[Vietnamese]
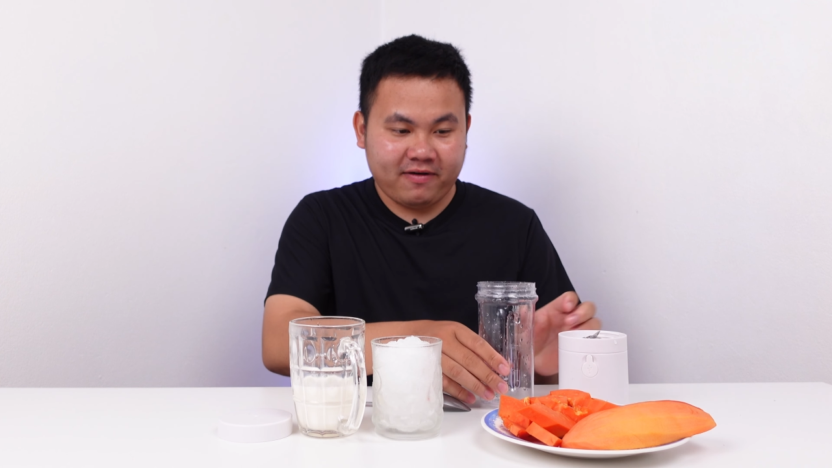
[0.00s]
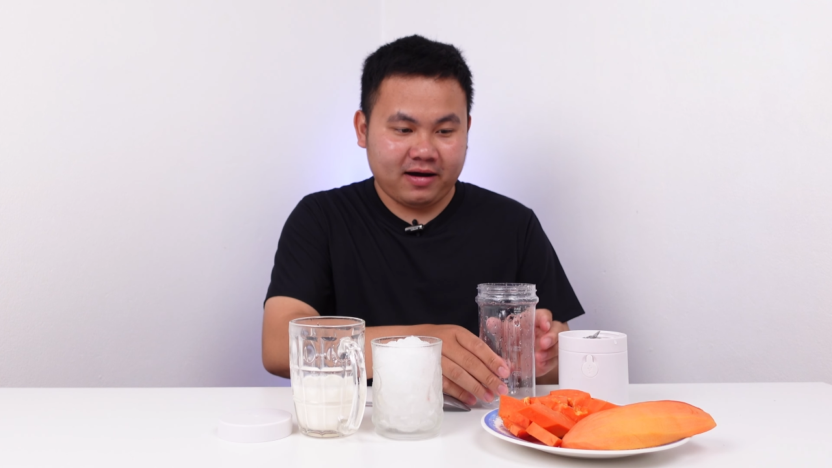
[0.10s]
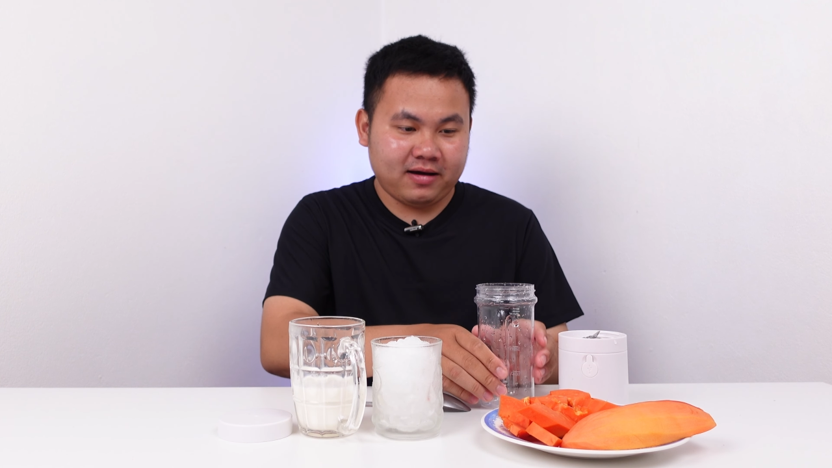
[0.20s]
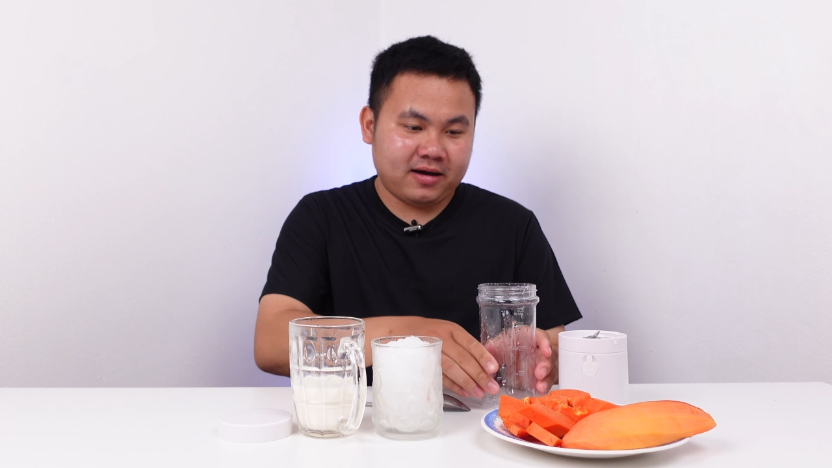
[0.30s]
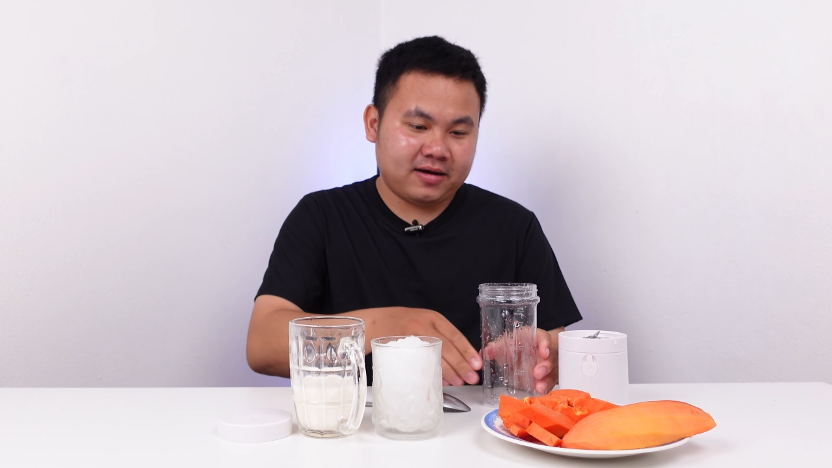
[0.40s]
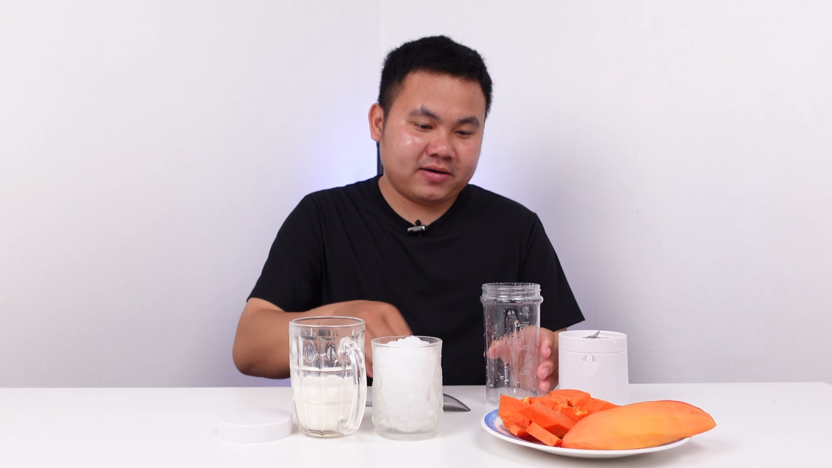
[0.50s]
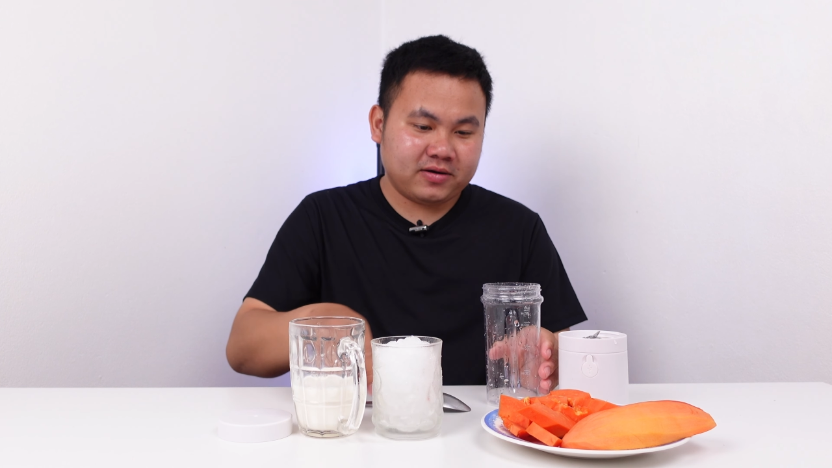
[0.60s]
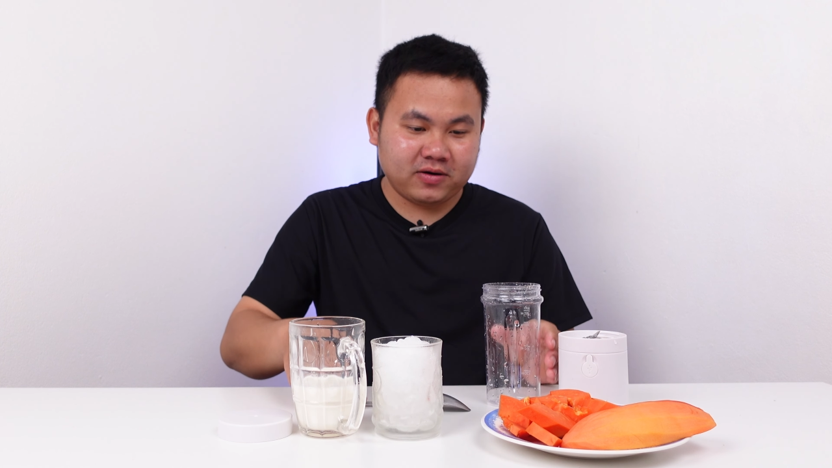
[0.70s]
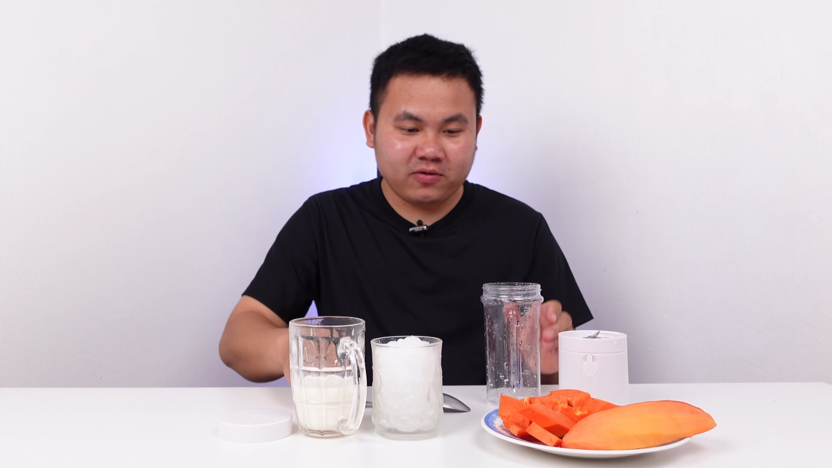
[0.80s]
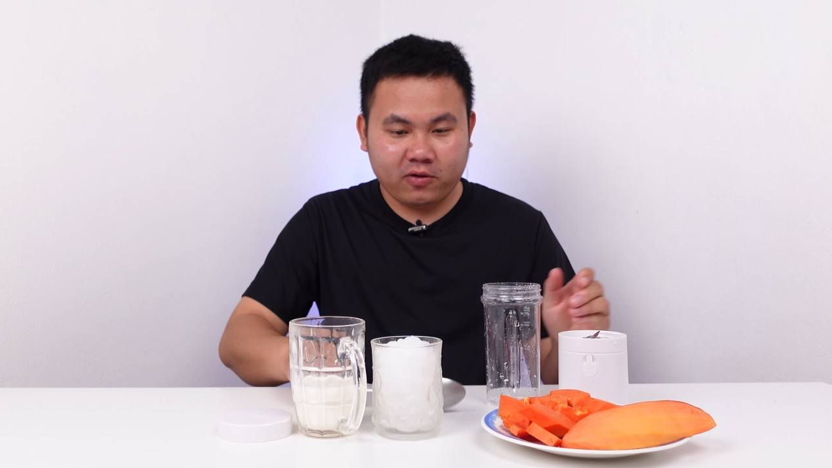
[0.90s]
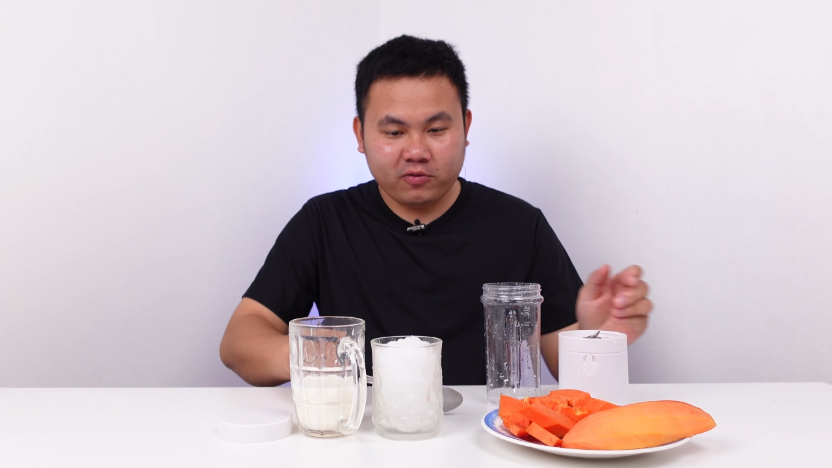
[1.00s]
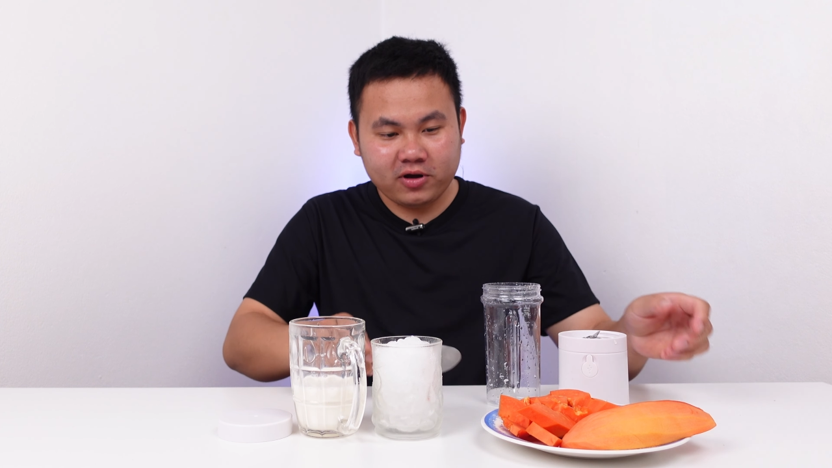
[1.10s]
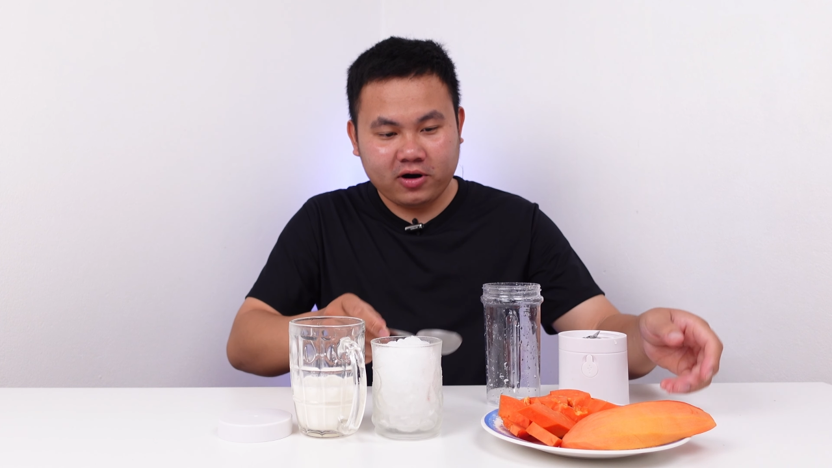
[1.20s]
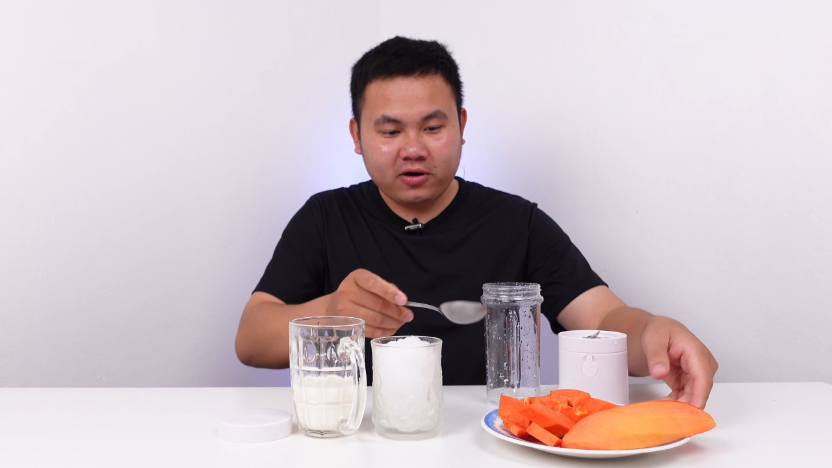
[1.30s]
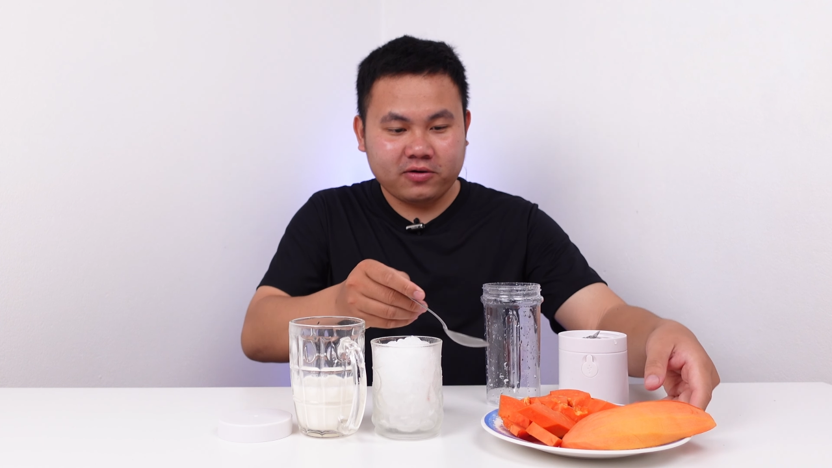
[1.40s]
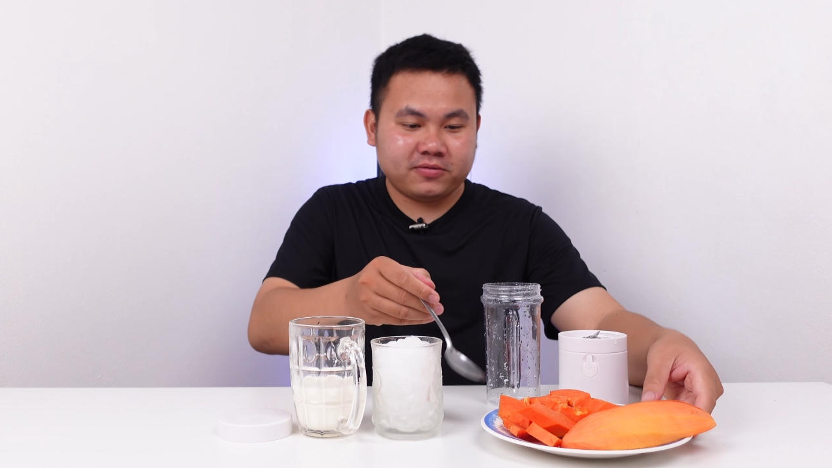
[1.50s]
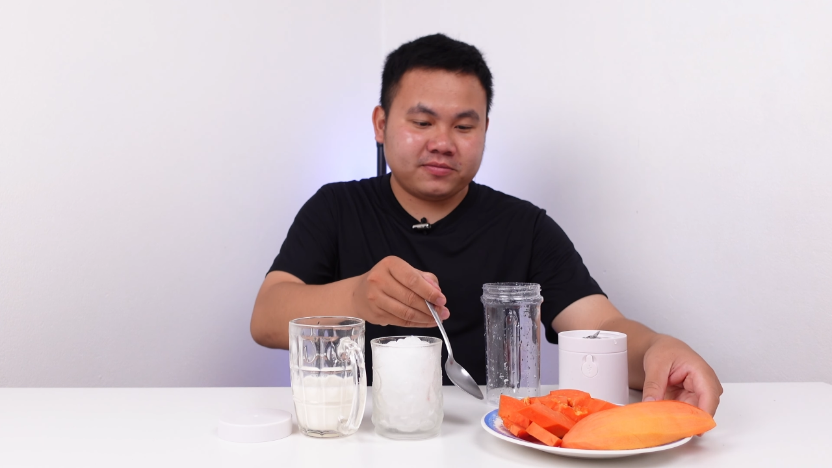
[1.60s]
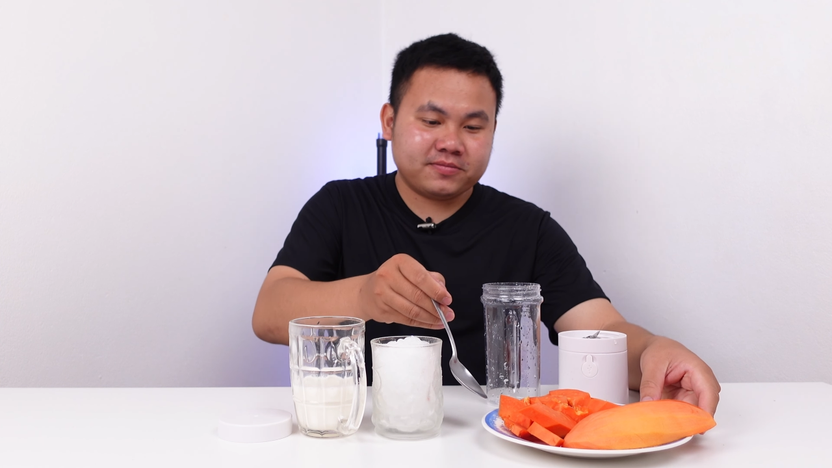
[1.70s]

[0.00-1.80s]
phần đu đủ vô.